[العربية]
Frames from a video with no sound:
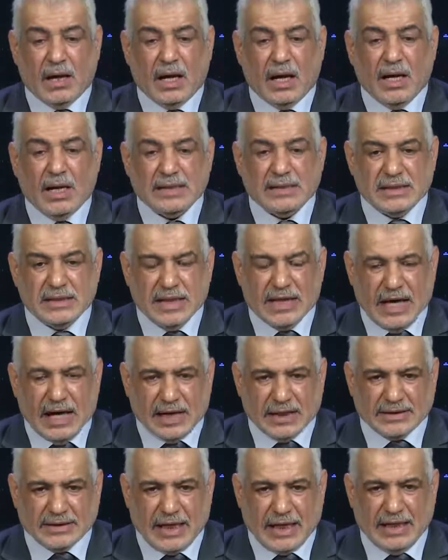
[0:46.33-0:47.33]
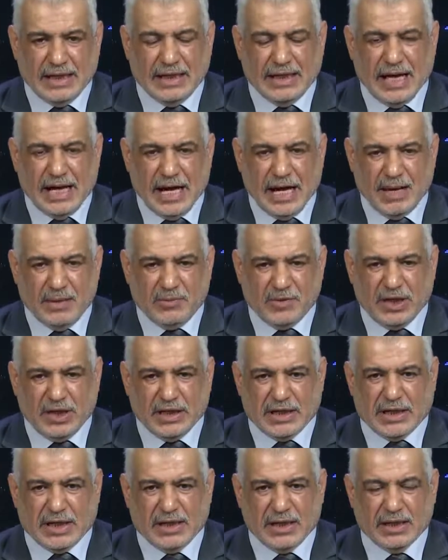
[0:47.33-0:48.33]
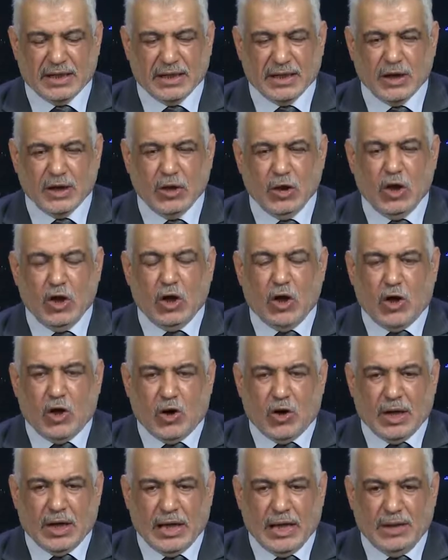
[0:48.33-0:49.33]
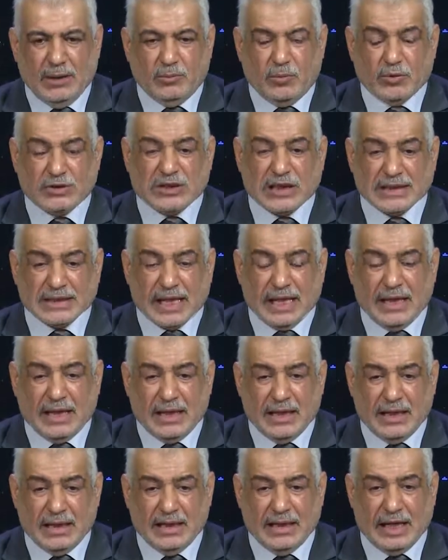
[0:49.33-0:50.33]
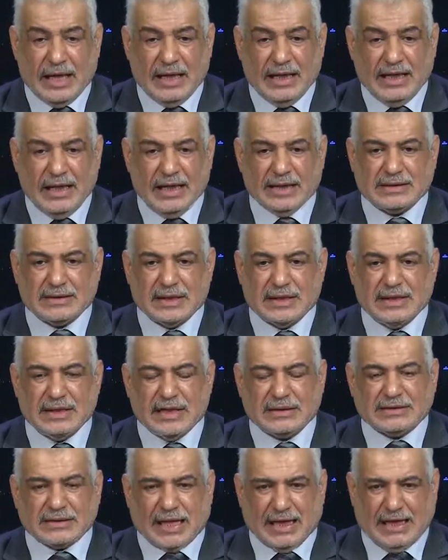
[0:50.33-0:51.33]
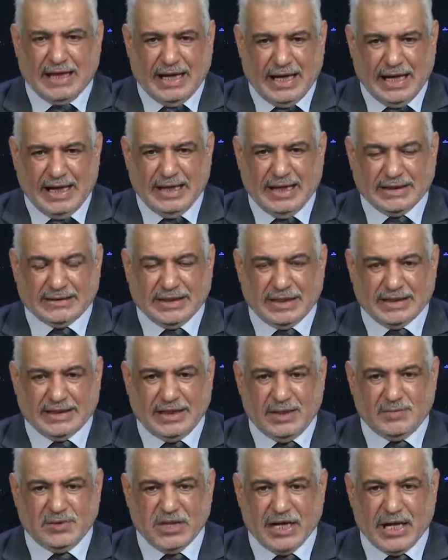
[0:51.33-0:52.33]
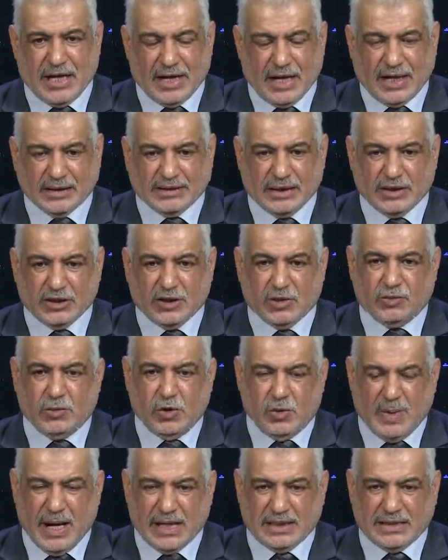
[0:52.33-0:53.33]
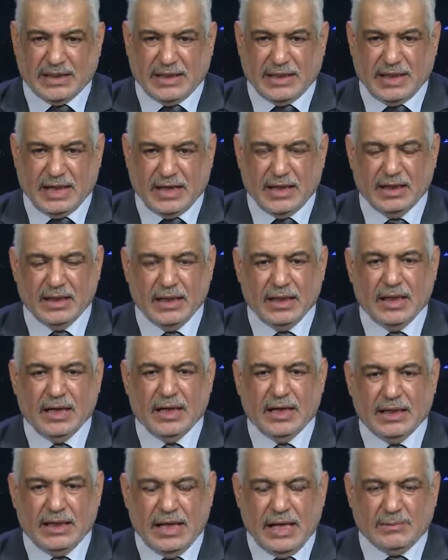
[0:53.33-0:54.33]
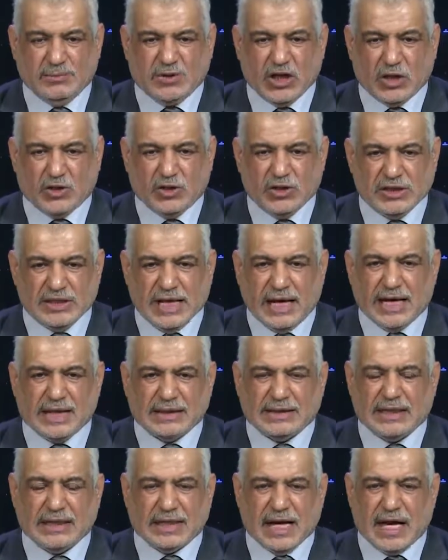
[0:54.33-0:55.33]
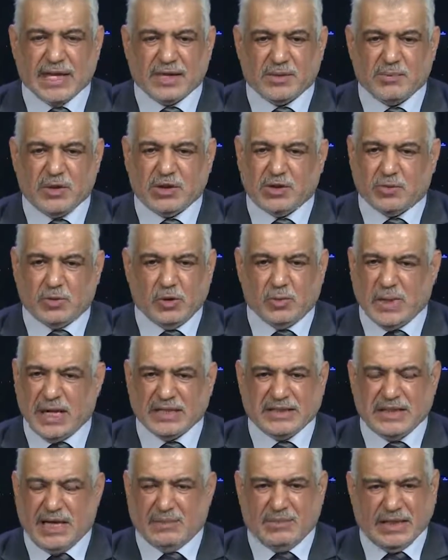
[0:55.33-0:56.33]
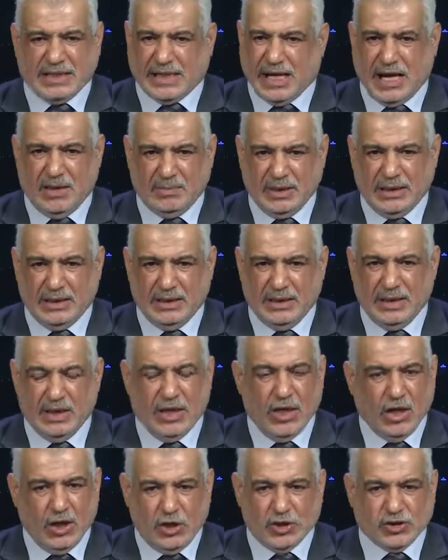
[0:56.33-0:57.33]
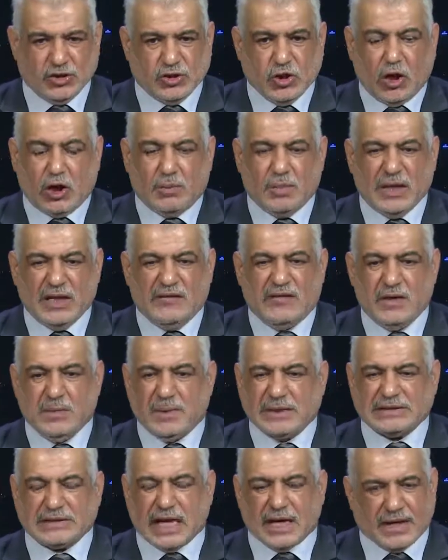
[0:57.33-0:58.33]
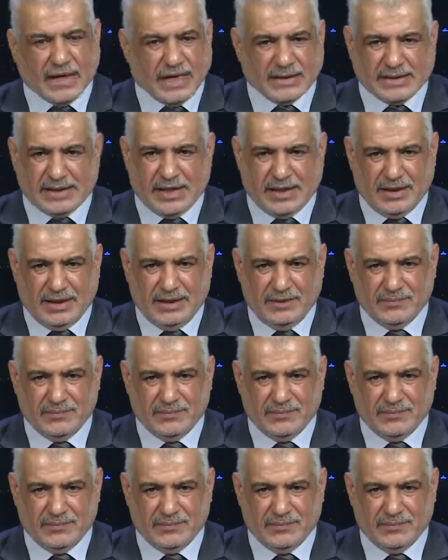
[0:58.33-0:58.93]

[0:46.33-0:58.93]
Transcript: زيارته إلى أمريكا لو المتطل... اللي يطلع على ترتيب زيارات الدبلوماسية لم تكن زيارة الكاظمي دبلوماسية بالكامل استقبل في مطار عسكري